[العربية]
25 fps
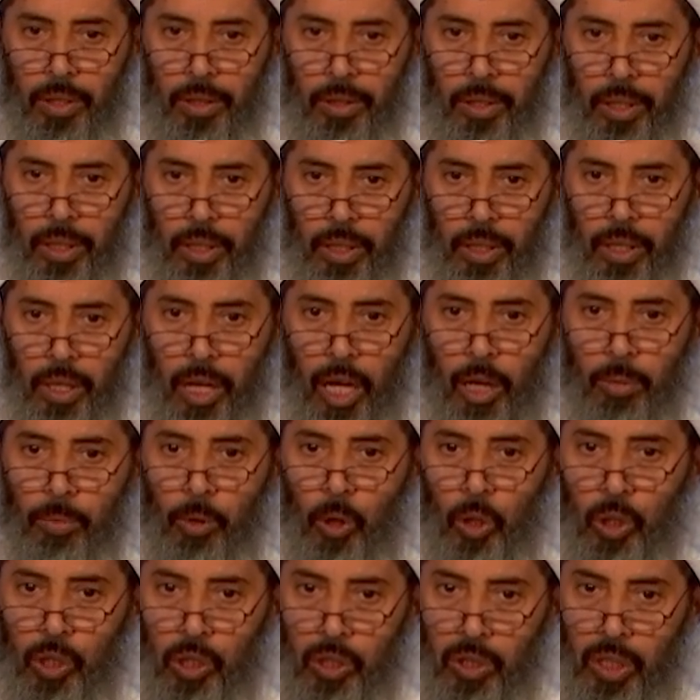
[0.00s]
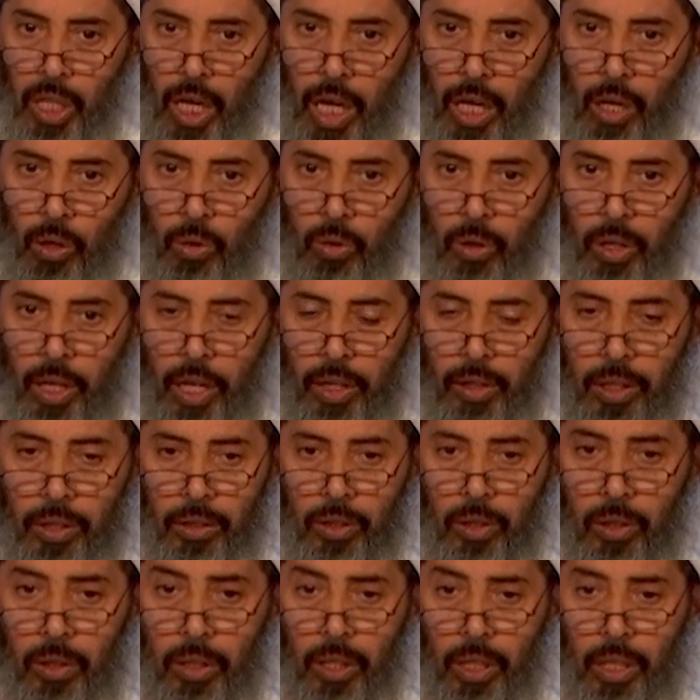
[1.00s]
يعني 24 ساعة يكون هذا
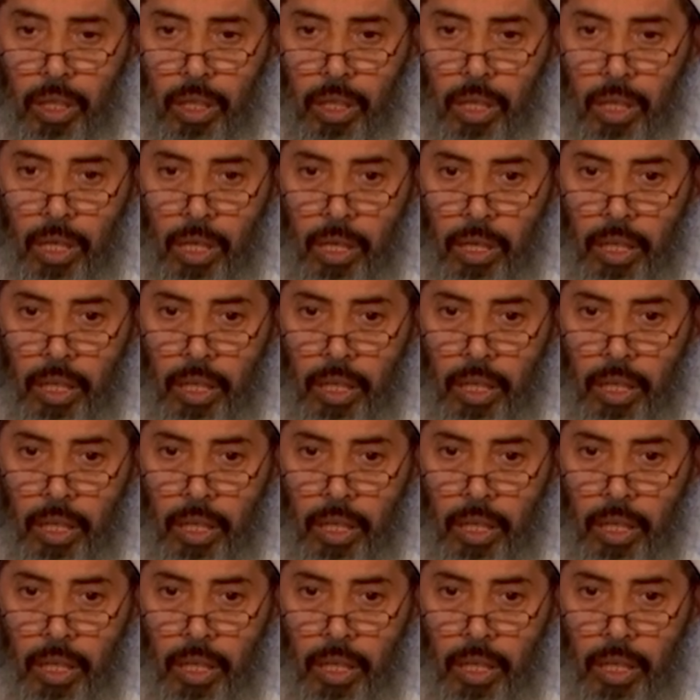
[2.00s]
الطريق آه،